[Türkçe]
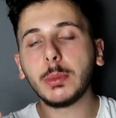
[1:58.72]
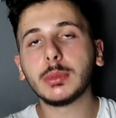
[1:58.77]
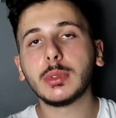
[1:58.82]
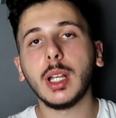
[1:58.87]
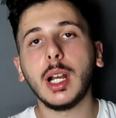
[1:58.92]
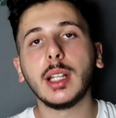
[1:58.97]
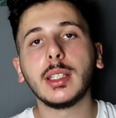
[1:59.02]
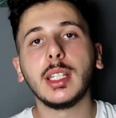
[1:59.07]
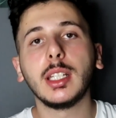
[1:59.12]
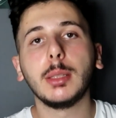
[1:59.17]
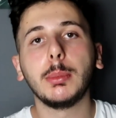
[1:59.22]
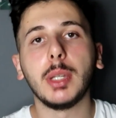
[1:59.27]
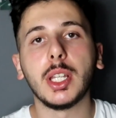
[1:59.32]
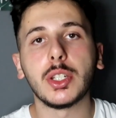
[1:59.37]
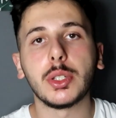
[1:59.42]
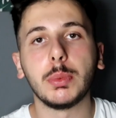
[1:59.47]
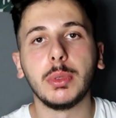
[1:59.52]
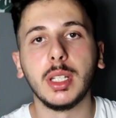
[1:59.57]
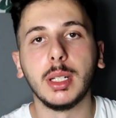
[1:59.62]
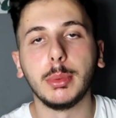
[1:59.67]
daha yeni
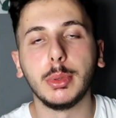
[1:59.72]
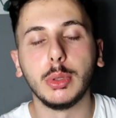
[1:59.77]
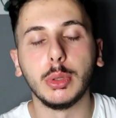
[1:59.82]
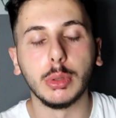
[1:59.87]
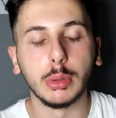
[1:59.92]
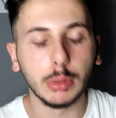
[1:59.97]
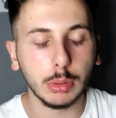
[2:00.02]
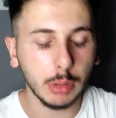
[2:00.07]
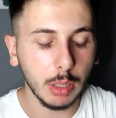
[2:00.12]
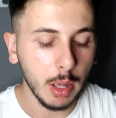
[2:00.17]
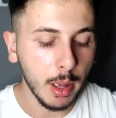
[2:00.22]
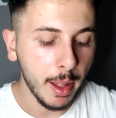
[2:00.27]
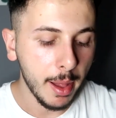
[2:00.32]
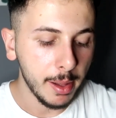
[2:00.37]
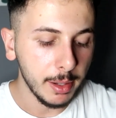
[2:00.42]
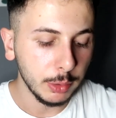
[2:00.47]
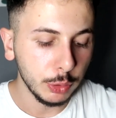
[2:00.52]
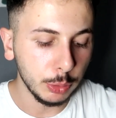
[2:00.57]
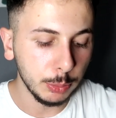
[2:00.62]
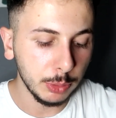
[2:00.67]
5000 abone olduk.
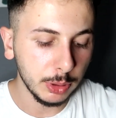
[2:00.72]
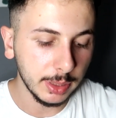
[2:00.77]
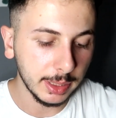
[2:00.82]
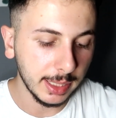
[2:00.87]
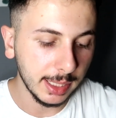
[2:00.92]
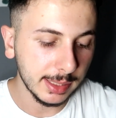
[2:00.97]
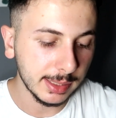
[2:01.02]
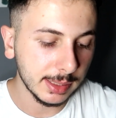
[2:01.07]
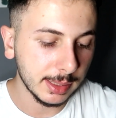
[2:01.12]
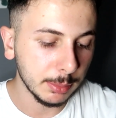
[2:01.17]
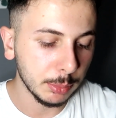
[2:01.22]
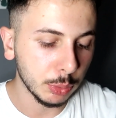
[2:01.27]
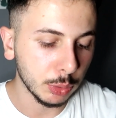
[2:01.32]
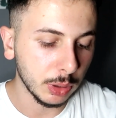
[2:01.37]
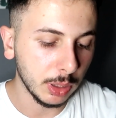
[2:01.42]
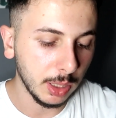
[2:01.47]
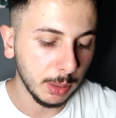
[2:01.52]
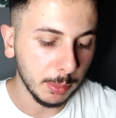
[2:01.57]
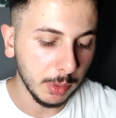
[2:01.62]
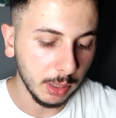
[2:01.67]
Ümidi kestim
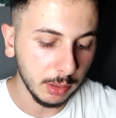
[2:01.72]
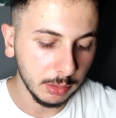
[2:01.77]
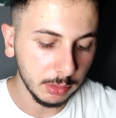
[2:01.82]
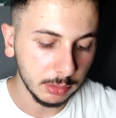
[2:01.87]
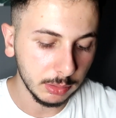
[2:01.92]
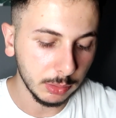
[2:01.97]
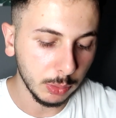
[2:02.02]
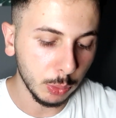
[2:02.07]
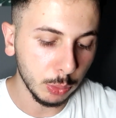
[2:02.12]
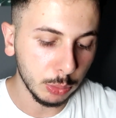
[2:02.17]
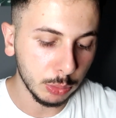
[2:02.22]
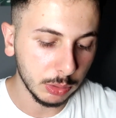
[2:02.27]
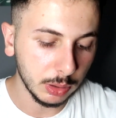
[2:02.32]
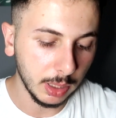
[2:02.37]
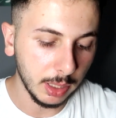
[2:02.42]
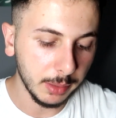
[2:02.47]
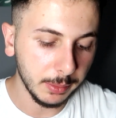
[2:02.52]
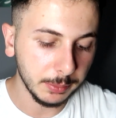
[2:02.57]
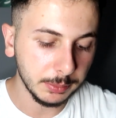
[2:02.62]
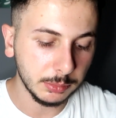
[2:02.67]
buradan ama olur
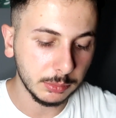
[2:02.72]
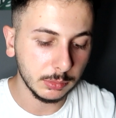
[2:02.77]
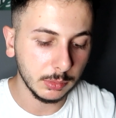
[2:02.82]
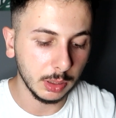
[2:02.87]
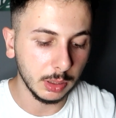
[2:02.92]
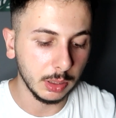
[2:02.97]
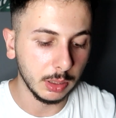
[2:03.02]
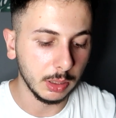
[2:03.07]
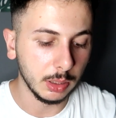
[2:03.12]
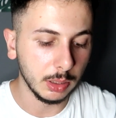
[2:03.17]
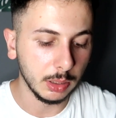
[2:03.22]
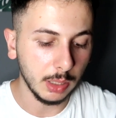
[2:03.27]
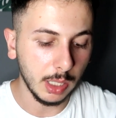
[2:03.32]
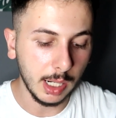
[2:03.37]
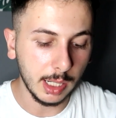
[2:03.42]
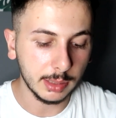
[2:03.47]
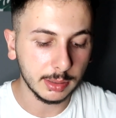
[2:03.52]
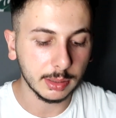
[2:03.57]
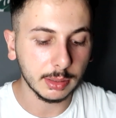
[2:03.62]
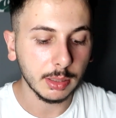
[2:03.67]
da e,
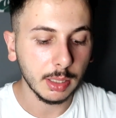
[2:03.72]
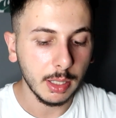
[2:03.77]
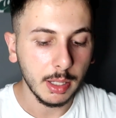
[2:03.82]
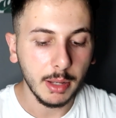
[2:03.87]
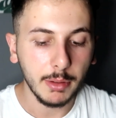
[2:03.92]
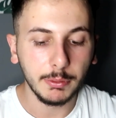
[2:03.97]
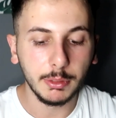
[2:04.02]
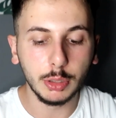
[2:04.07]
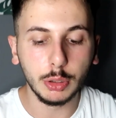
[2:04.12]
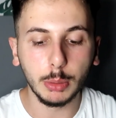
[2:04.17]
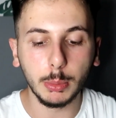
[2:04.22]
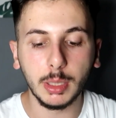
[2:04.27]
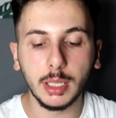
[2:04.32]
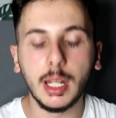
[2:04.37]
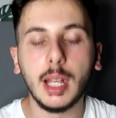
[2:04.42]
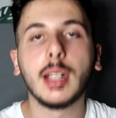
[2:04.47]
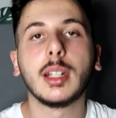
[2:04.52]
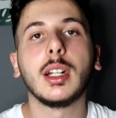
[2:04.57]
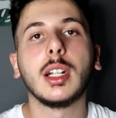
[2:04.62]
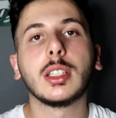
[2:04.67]
artık videoma
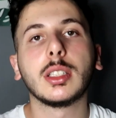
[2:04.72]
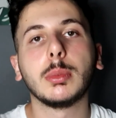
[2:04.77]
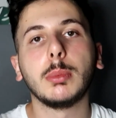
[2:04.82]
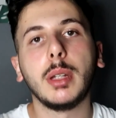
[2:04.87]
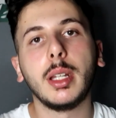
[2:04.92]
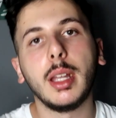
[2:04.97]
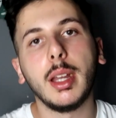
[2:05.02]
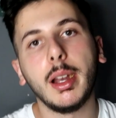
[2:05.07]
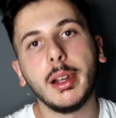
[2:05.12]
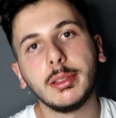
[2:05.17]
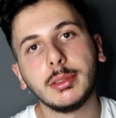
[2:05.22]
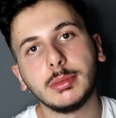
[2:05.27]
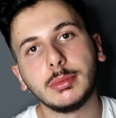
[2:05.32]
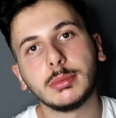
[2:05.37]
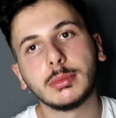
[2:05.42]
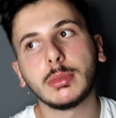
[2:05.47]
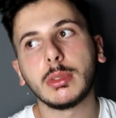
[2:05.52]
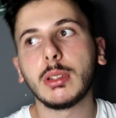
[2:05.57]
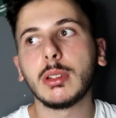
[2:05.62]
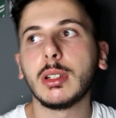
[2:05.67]
like atmaya
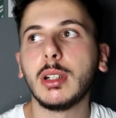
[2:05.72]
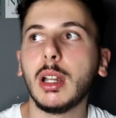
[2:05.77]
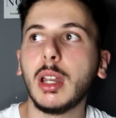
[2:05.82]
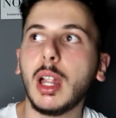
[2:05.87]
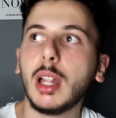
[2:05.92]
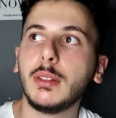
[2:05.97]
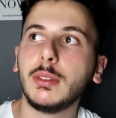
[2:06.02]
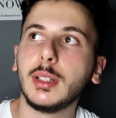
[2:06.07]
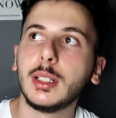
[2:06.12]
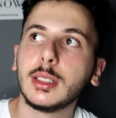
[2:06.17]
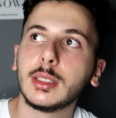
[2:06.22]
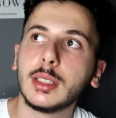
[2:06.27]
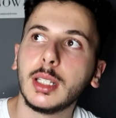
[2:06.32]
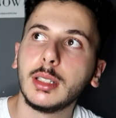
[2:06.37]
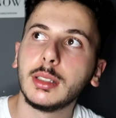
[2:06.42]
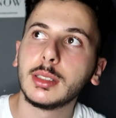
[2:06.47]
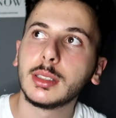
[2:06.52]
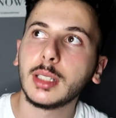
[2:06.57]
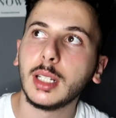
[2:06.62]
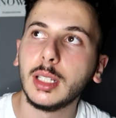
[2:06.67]
karar
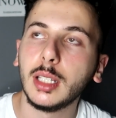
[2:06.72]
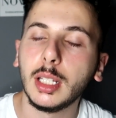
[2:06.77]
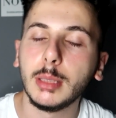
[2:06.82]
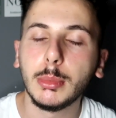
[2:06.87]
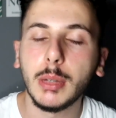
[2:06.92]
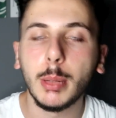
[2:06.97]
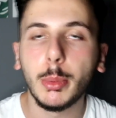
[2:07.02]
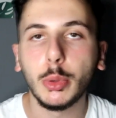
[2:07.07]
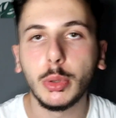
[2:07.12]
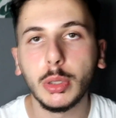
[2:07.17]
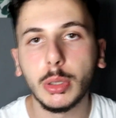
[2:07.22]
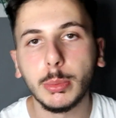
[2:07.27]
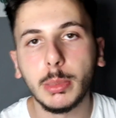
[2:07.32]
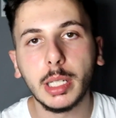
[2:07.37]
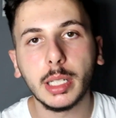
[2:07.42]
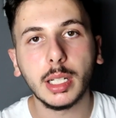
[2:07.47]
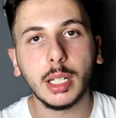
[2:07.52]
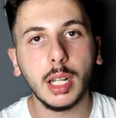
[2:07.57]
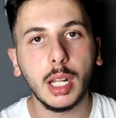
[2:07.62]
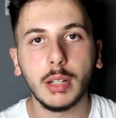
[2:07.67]
verirseniz, kanalıma abone
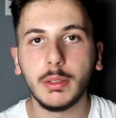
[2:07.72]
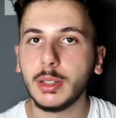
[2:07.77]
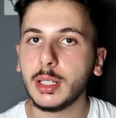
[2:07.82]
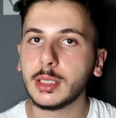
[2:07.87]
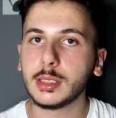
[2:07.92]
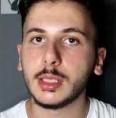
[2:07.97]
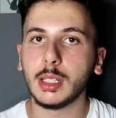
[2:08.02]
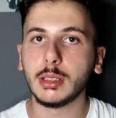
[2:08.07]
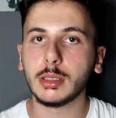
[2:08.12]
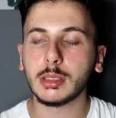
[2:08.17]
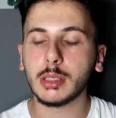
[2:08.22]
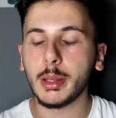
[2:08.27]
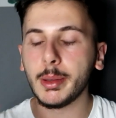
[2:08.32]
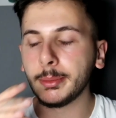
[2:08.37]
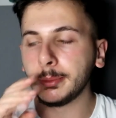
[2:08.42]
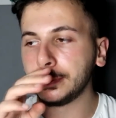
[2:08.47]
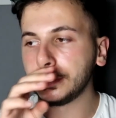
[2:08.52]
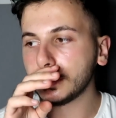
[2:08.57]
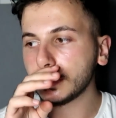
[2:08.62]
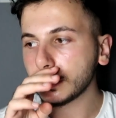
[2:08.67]
olmaya karar verirseniz
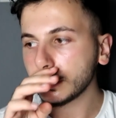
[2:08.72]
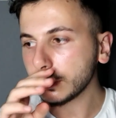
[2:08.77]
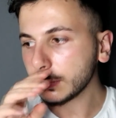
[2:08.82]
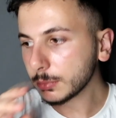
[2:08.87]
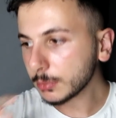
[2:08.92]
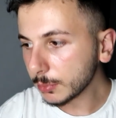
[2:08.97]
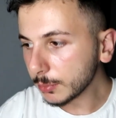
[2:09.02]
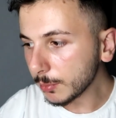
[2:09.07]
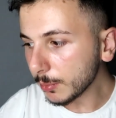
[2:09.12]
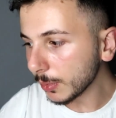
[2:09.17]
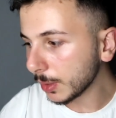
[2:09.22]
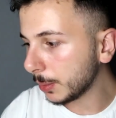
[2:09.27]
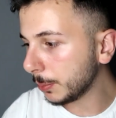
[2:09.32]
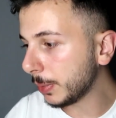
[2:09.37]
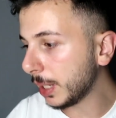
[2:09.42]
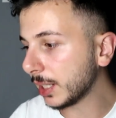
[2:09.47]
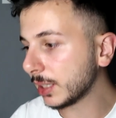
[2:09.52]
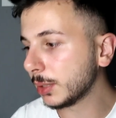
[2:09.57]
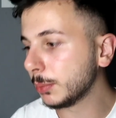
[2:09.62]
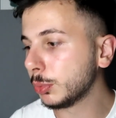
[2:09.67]

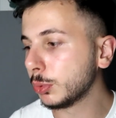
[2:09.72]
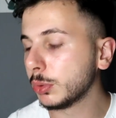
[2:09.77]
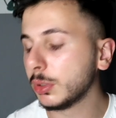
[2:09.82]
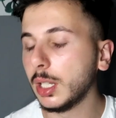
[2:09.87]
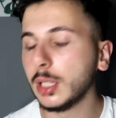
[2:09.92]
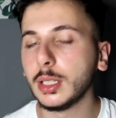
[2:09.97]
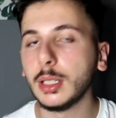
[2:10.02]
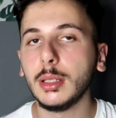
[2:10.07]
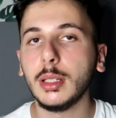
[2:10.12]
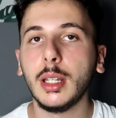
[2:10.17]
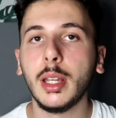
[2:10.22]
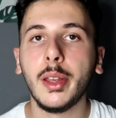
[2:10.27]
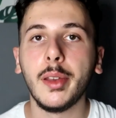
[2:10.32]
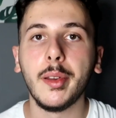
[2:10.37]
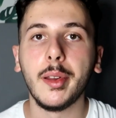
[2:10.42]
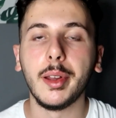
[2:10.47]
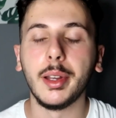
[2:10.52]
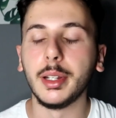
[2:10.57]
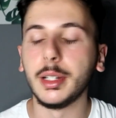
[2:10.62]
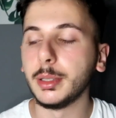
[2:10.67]
belki buradan da
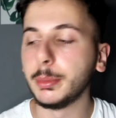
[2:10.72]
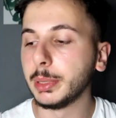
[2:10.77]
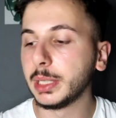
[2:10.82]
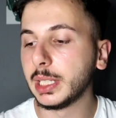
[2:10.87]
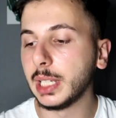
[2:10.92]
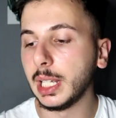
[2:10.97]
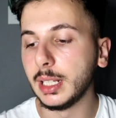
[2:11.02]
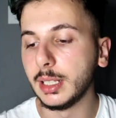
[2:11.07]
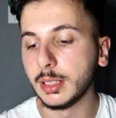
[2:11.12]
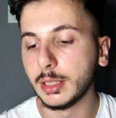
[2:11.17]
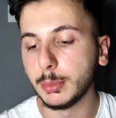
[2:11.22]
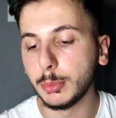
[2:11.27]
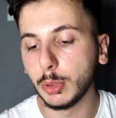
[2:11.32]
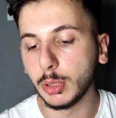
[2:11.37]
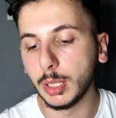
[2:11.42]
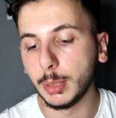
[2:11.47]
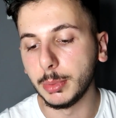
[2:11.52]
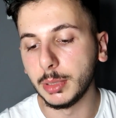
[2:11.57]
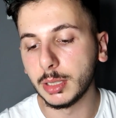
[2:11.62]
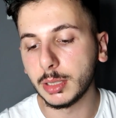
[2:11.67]
e, bir gelirim
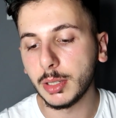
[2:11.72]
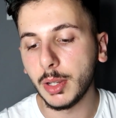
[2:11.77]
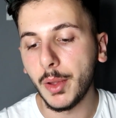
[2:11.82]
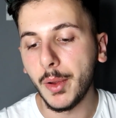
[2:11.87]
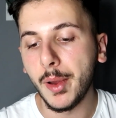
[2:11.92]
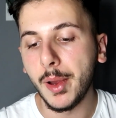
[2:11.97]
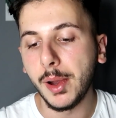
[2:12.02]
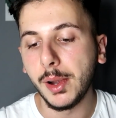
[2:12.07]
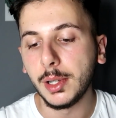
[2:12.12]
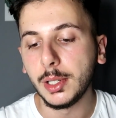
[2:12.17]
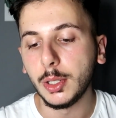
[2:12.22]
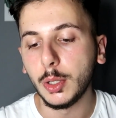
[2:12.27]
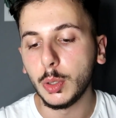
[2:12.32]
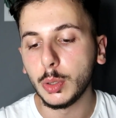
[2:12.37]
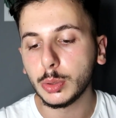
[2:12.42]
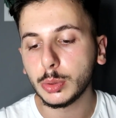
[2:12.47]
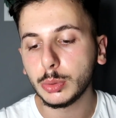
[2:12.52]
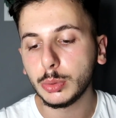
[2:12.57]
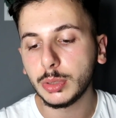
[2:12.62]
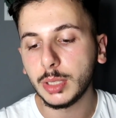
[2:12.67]
olabilir.
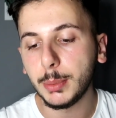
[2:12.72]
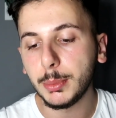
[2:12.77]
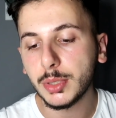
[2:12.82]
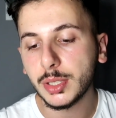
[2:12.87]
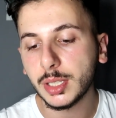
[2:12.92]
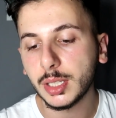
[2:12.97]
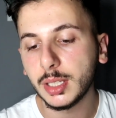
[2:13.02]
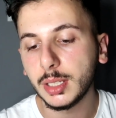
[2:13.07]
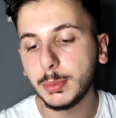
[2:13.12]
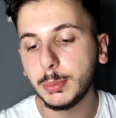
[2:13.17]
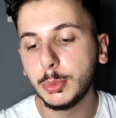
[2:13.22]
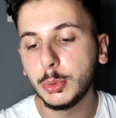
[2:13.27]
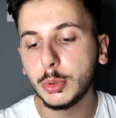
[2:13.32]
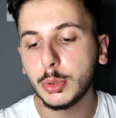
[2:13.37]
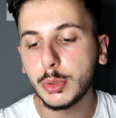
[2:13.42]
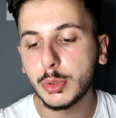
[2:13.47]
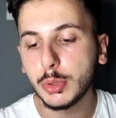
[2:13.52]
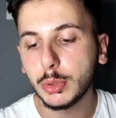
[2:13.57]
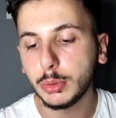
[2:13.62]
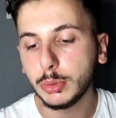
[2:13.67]
Öznur demiş ki
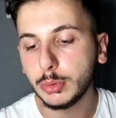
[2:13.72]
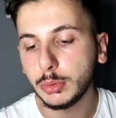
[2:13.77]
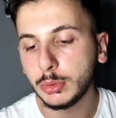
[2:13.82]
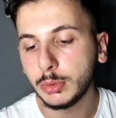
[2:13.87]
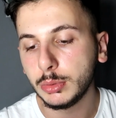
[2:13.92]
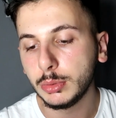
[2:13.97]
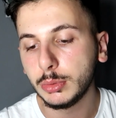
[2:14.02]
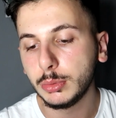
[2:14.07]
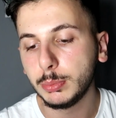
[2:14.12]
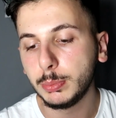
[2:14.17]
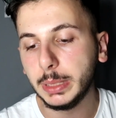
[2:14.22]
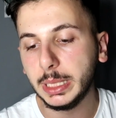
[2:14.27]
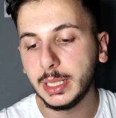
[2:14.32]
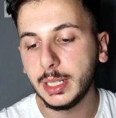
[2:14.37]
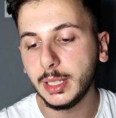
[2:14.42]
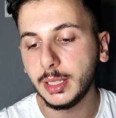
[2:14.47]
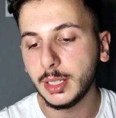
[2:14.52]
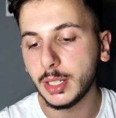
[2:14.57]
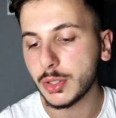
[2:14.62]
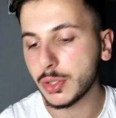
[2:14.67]
Burcun bir de
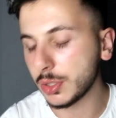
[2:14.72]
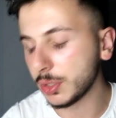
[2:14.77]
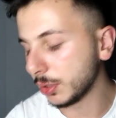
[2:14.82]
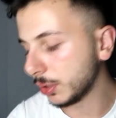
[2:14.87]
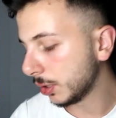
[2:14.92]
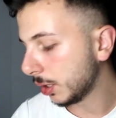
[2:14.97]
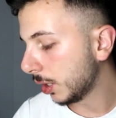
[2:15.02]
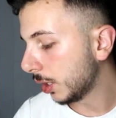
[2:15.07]
yaşın.